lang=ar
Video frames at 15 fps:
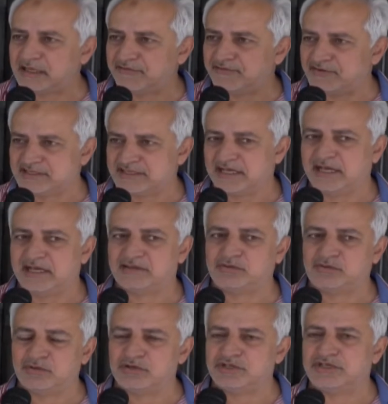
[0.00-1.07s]

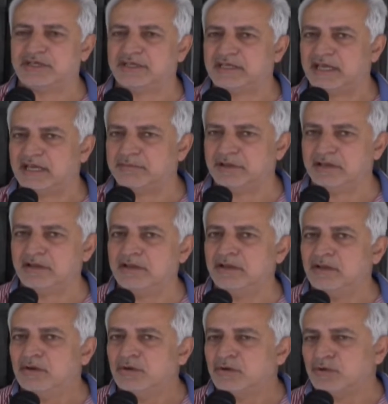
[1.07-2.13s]
قفزات كل شيء كامل
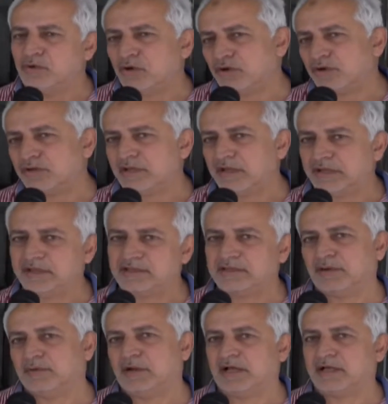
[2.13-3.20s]
ويأخذ
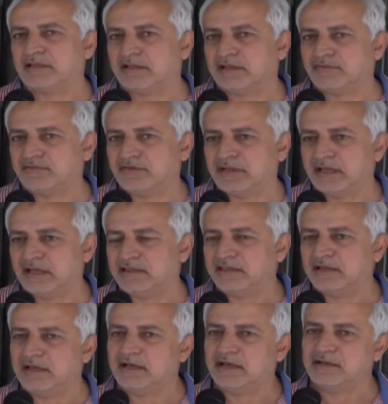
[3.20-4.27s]
الحيطة والحذر في
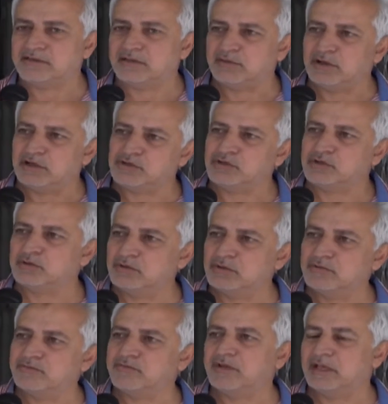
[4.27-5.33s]
أثناء
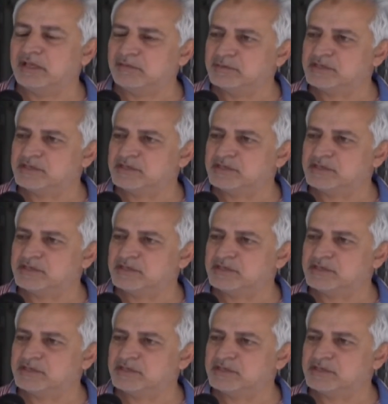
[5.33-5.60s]
تواجده في